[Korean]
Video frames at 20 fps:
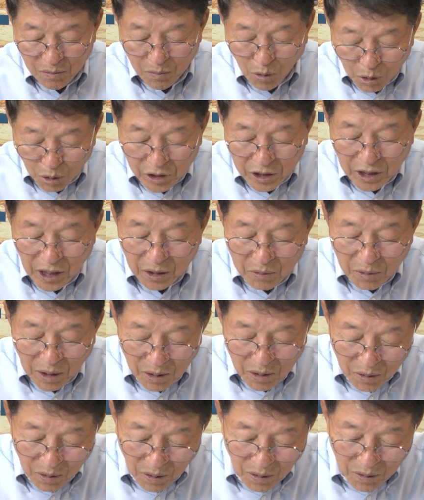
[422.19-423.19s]
모시게
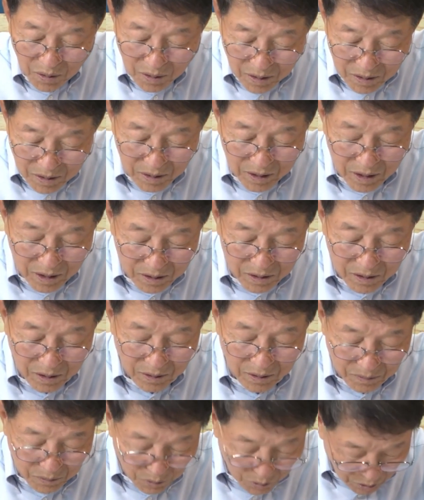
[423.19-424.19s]
되고 이렇게
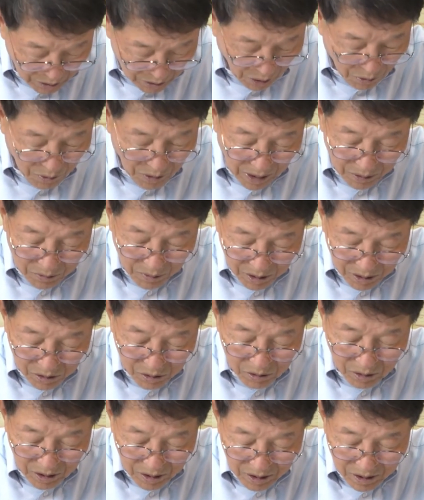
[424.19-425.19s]
해서 우상화 될
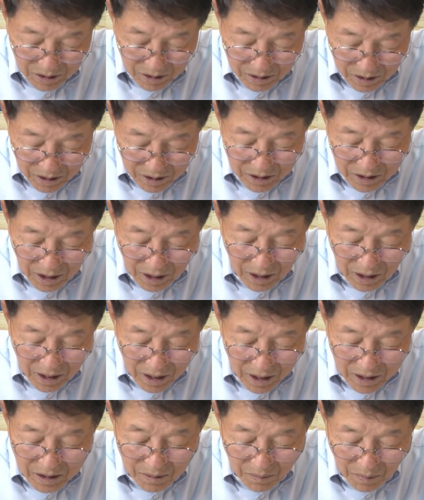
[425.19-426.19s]
수도 있다. 그래서
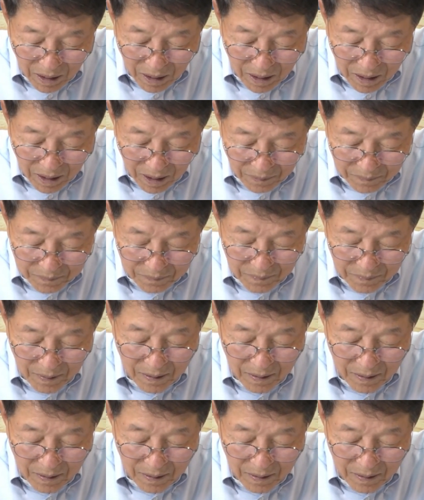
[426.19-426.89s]
일체지 말라.